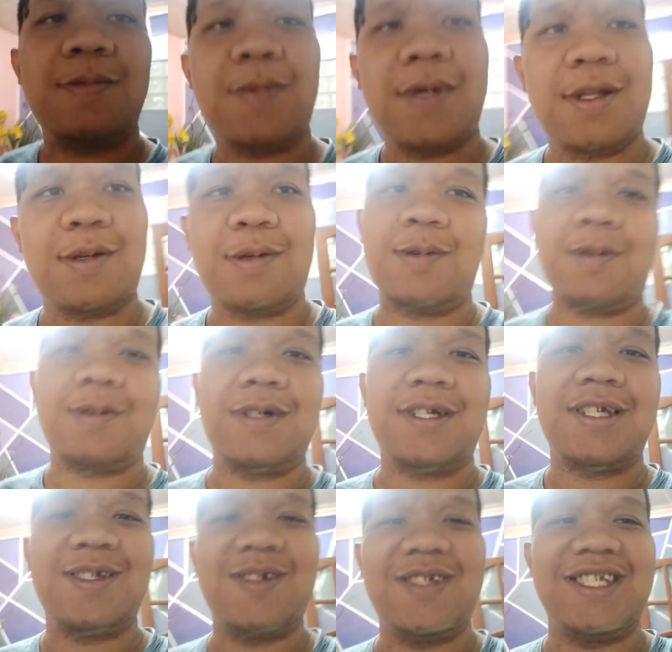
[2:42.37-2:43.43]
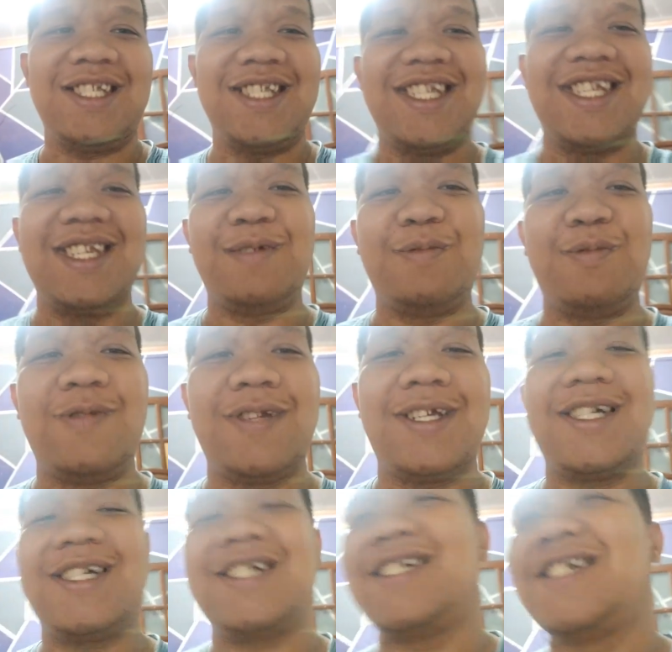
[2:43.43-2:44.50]
pero ngayon hindi na
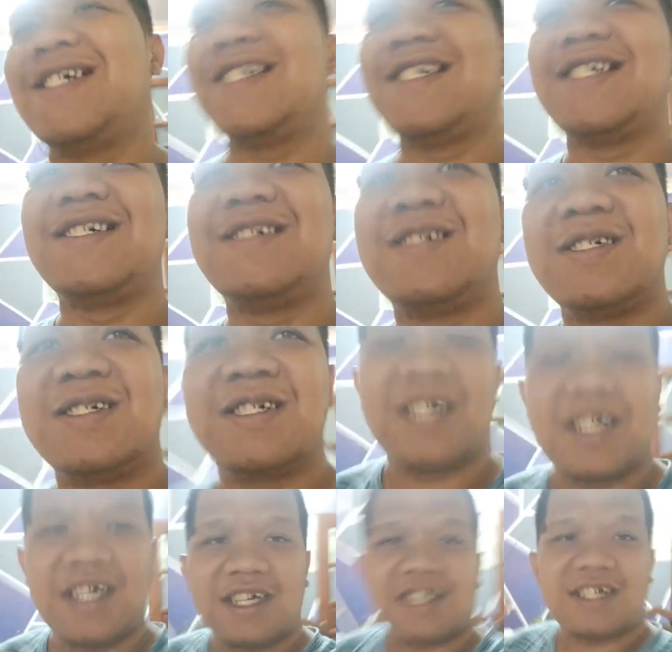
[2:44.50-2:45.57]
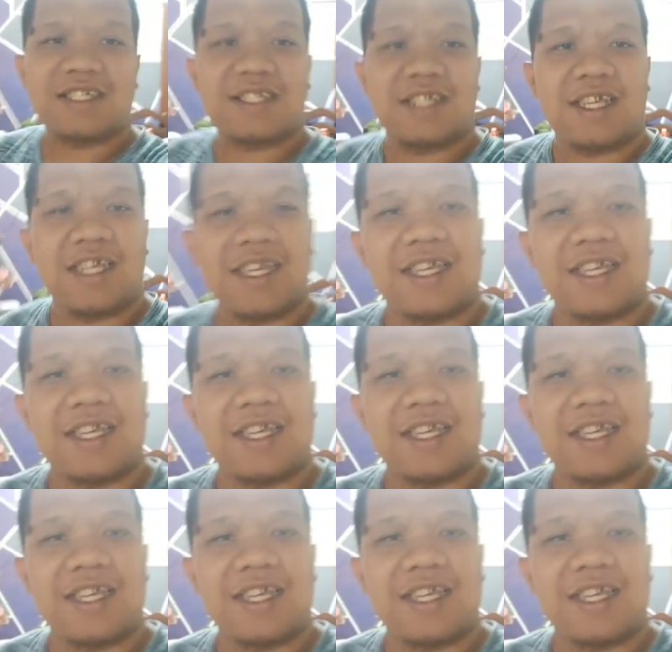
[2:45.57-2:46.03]
muna. Kasi